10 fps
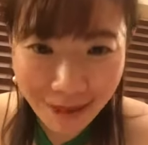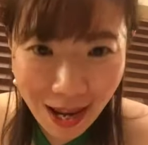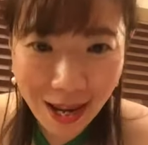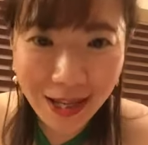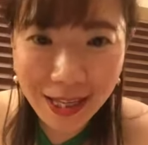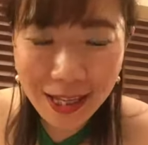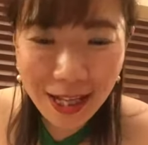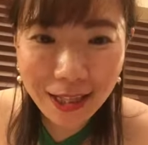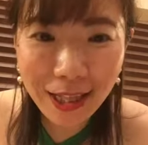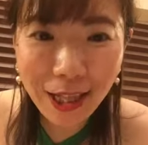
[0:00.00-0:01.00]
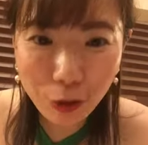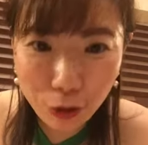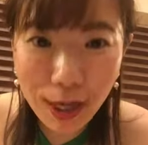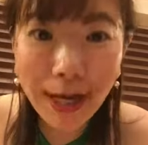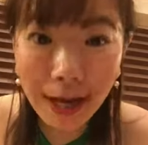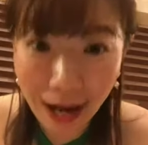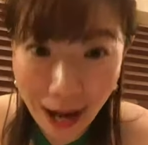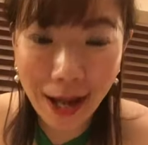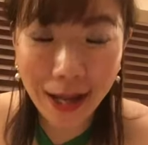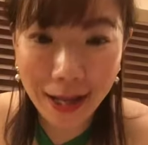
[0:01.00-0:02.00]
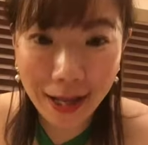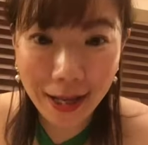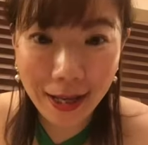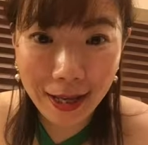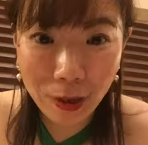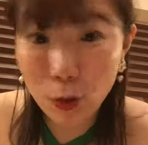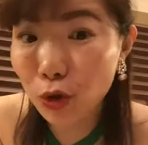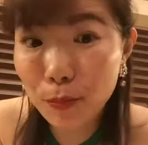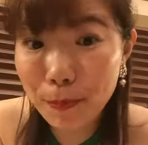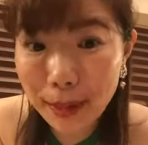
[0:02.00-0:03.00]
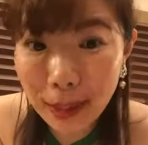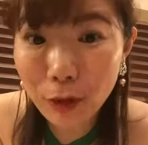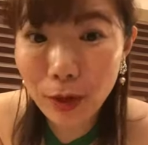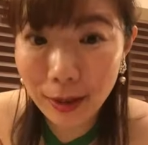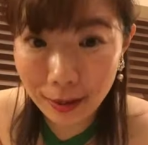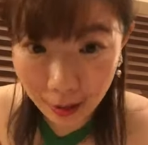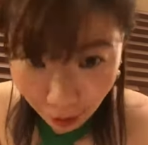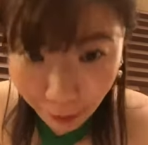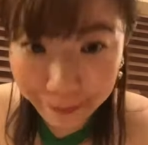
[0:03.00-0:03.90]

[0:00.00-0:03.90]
で気になっている彼が40%だった